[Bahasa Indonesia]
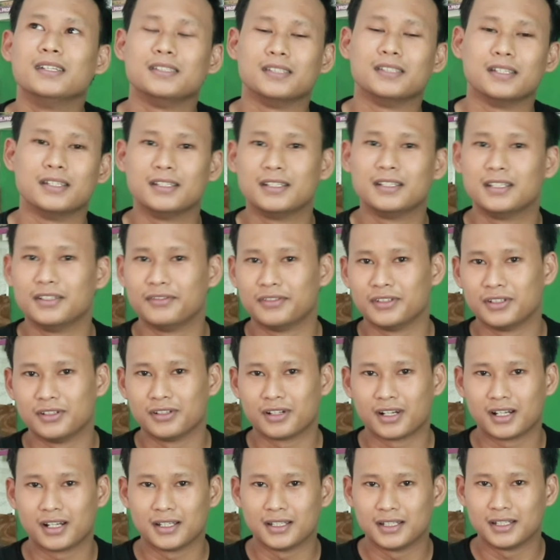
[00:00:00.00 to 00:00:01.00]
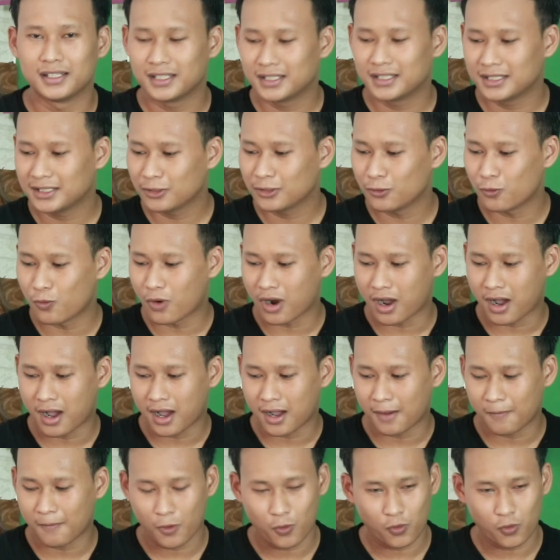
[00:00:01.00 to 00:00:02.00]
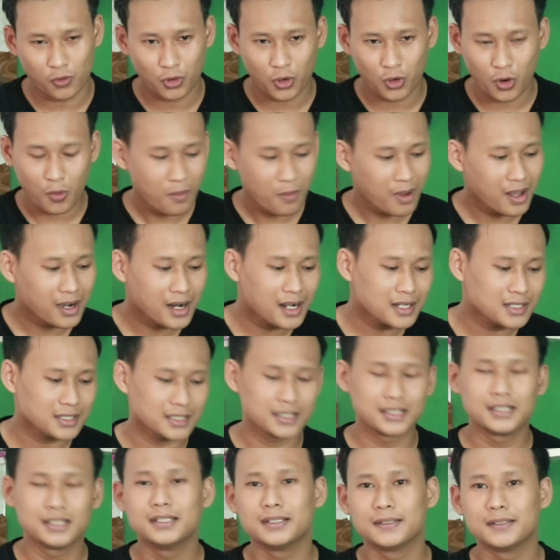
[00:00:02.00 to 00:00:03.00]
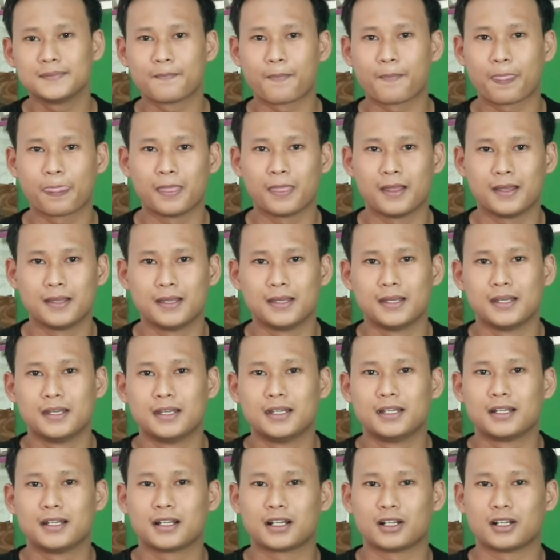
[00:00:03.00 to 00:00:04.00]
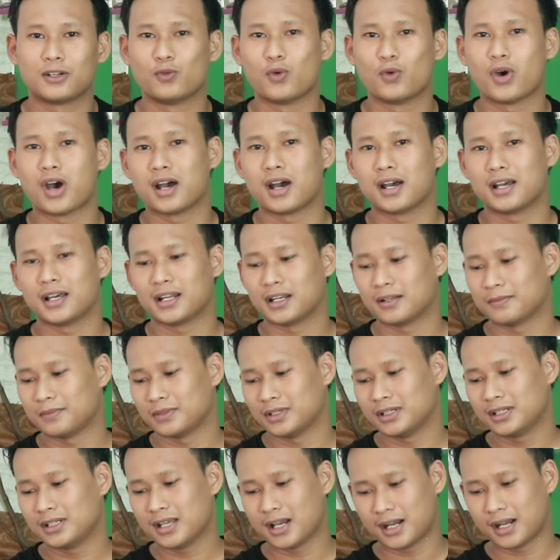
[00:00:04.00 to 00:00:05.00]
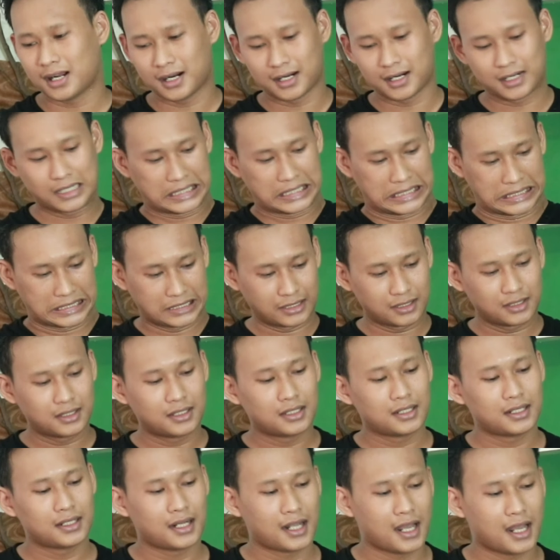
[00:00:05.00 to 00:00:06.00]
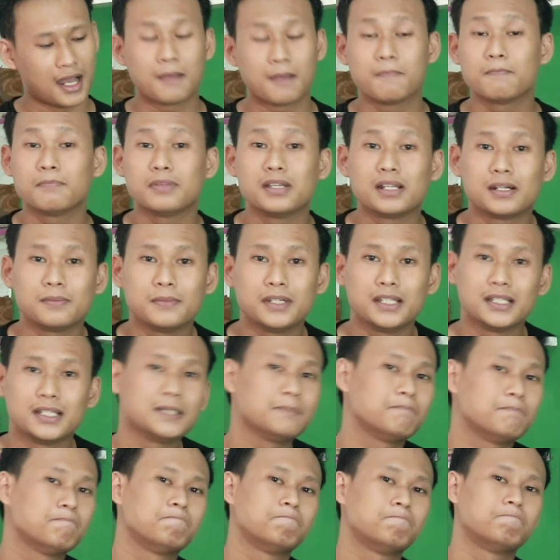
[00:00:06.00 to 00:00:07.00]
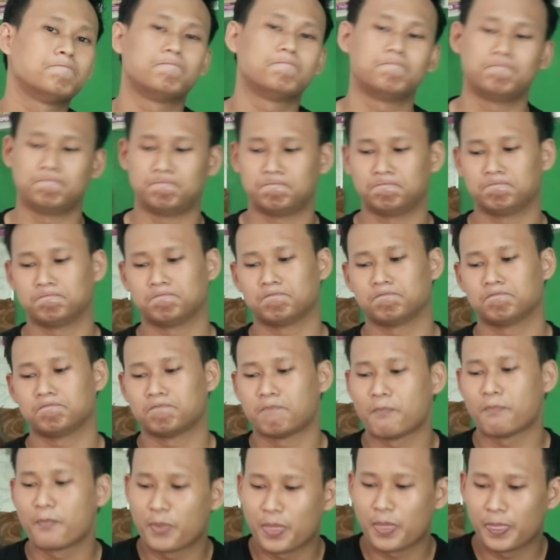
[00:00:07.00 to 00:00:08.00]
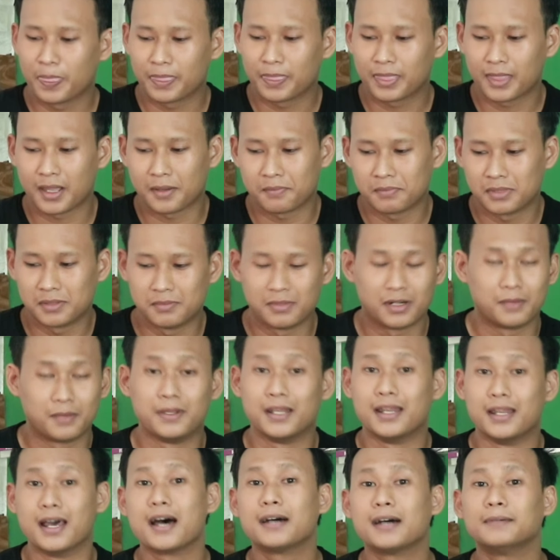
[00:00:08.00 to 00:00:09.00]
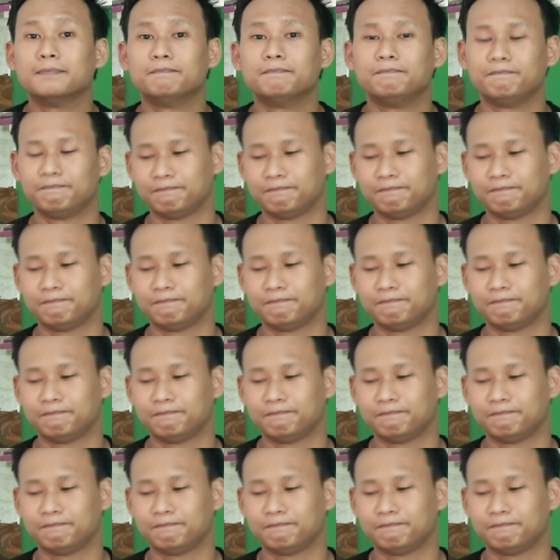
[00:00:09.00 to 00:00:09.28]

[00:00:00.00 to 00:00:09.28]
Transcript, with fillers: Jadi di video kali ini gua mau komparasi kedua helm ini yang hampir mirip tapi berbeda.